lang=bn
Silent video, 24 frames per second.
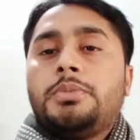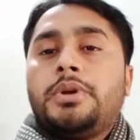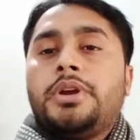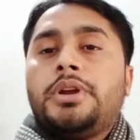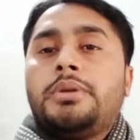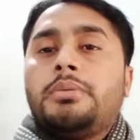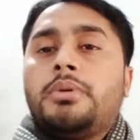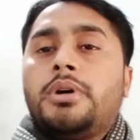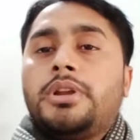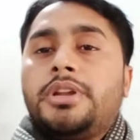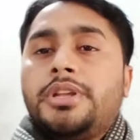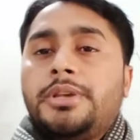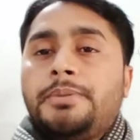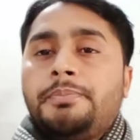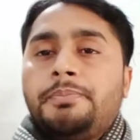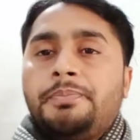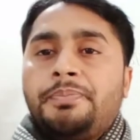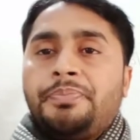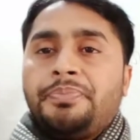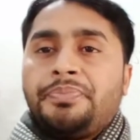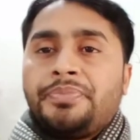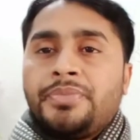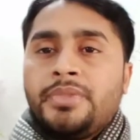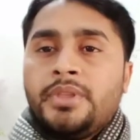মেহরবানি
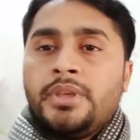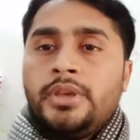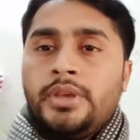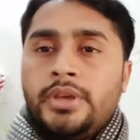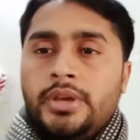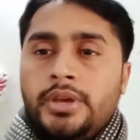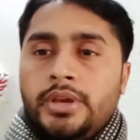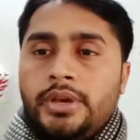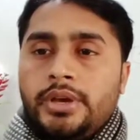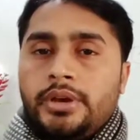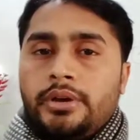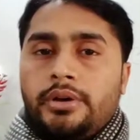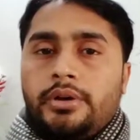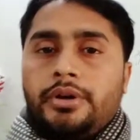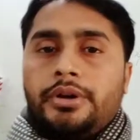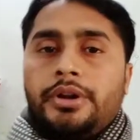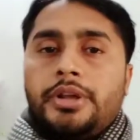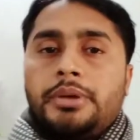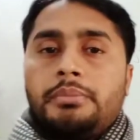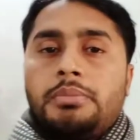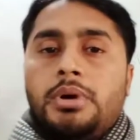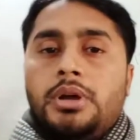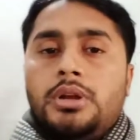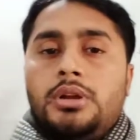
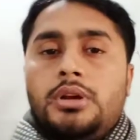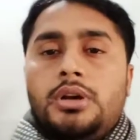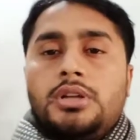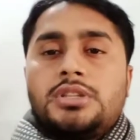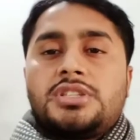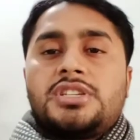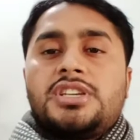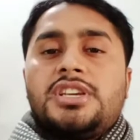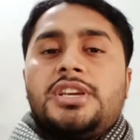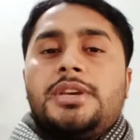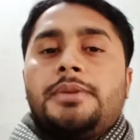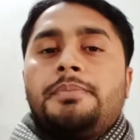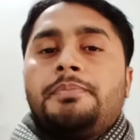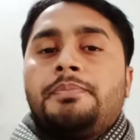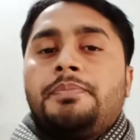অনেক ভালো আছি